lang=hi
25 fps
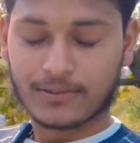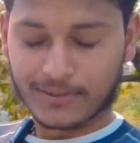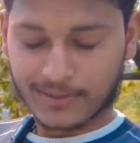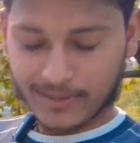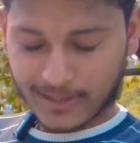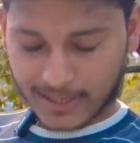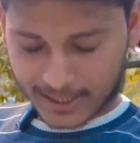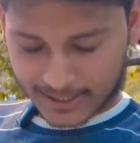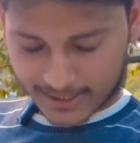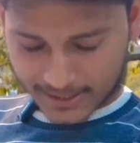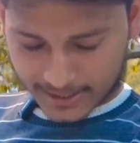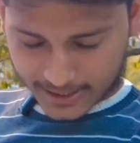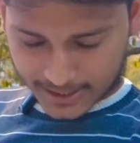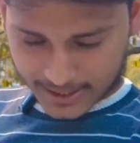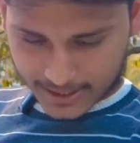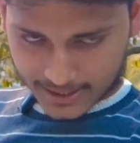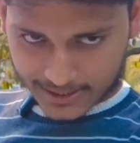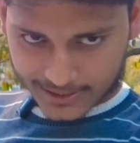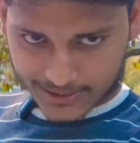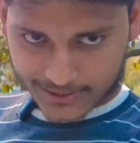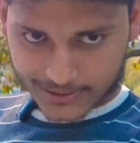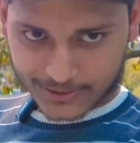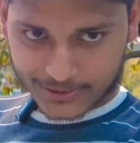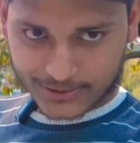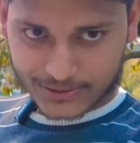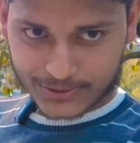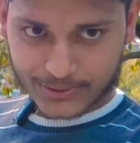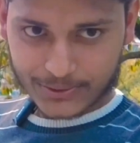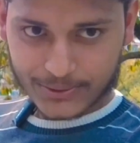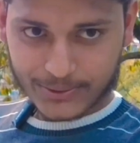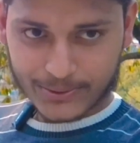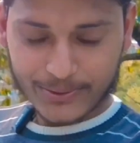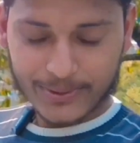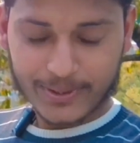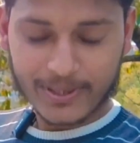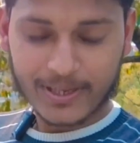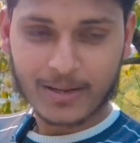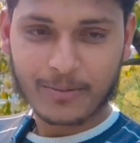तो राधे राधे
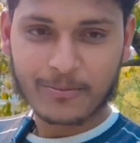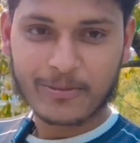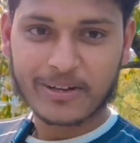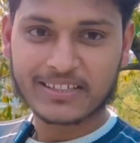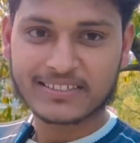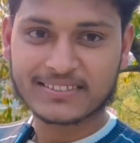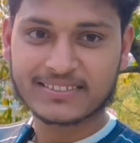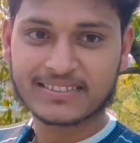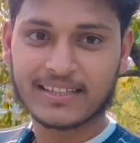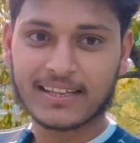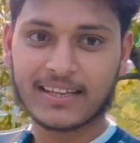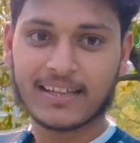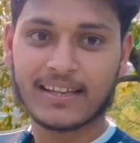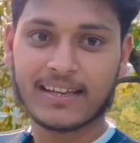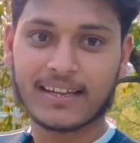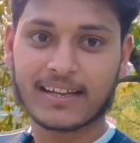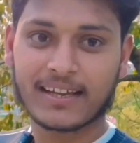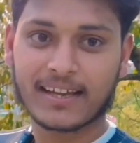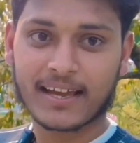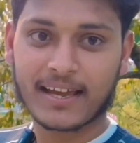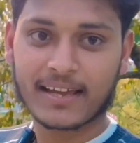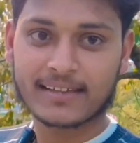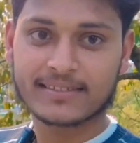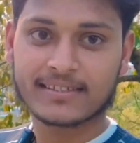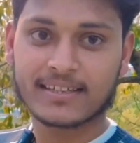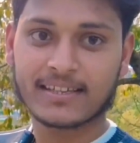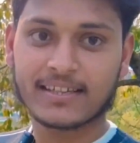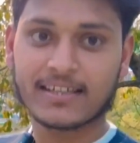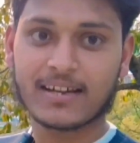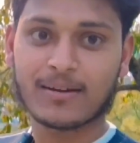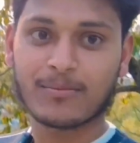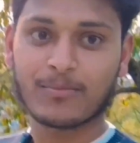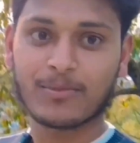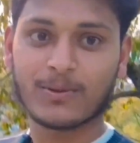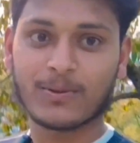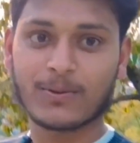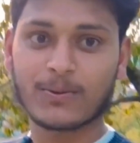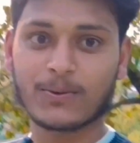दोस्तों नमस्ते कैसे हैं
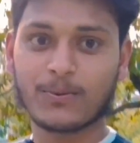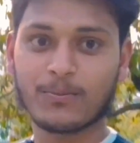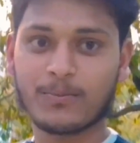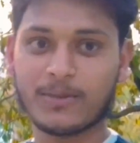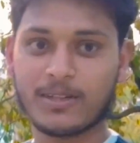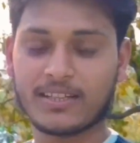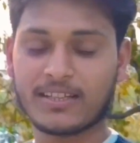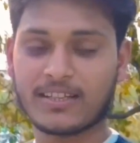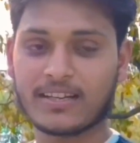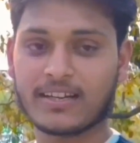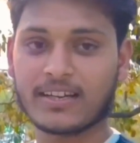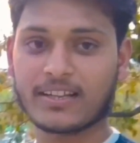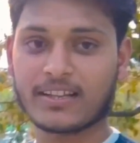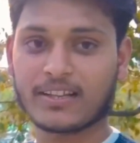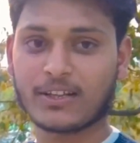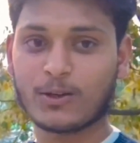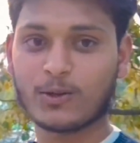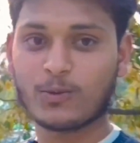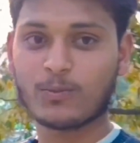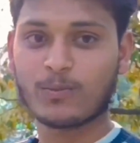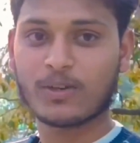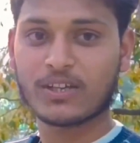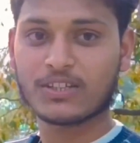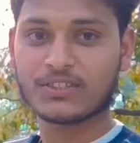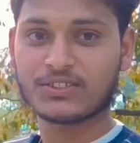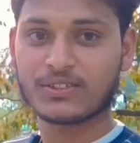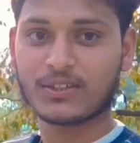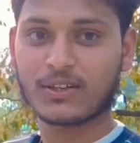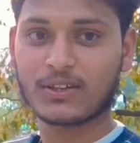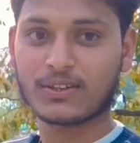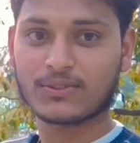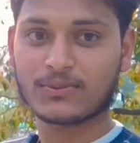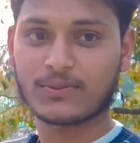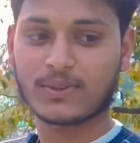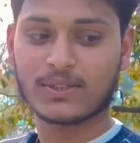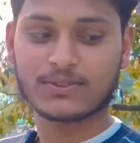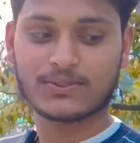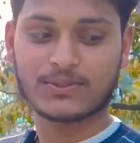आप लोग उम्मीद करता हूँ मस्त
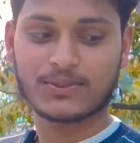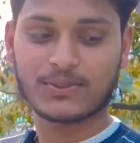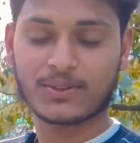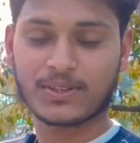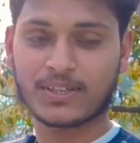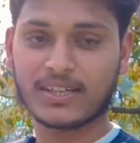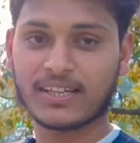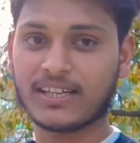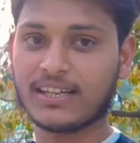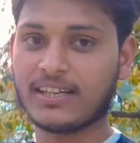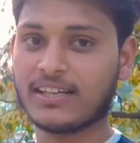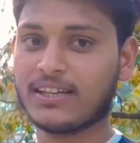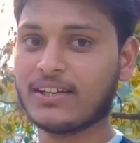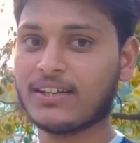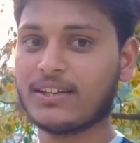और स्वस्थ होंगे